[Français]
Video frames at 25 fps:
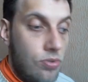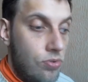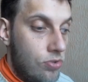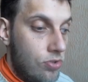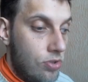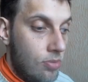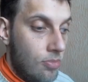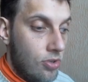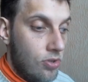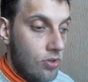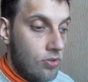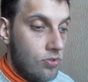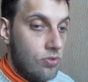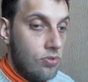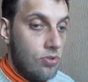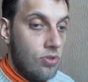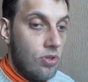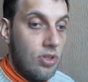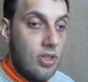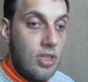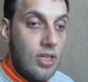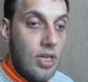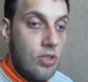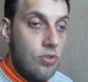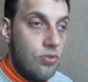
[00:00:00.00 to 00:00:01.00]
justement dans une
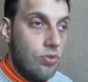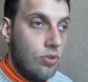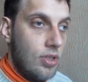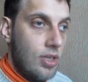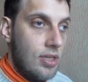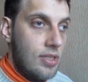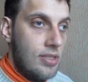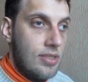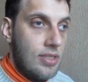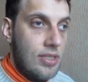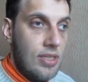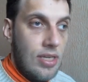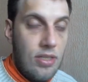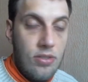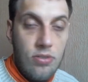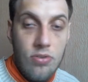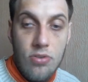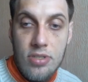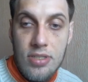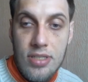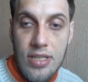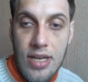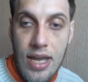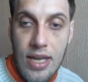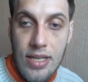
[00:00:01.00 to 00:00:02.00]
enquête journalistique de
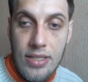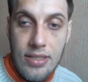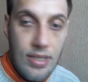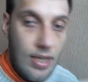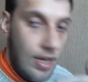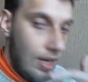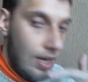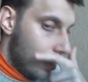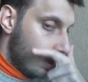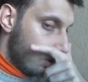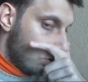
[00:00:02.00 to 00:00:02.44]
Slate,